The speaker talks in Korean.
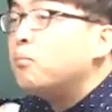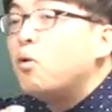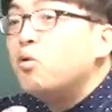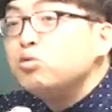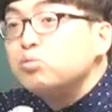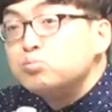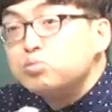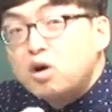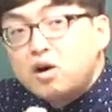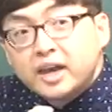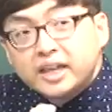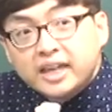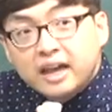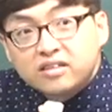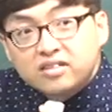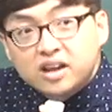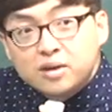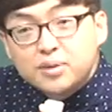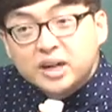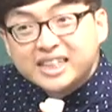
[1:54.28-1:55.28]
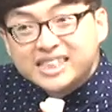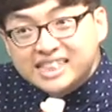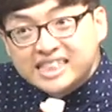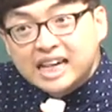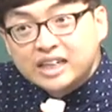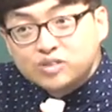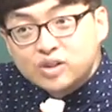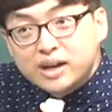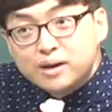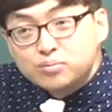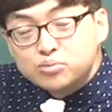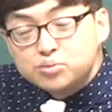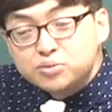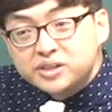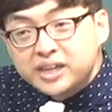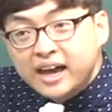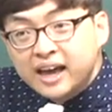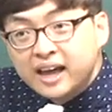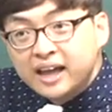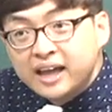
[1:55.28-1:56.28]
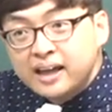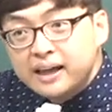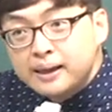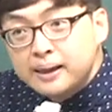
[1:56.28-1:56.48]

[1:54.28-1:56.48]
뭐, 뭐에 대한 설명이 시작되는 부분이야?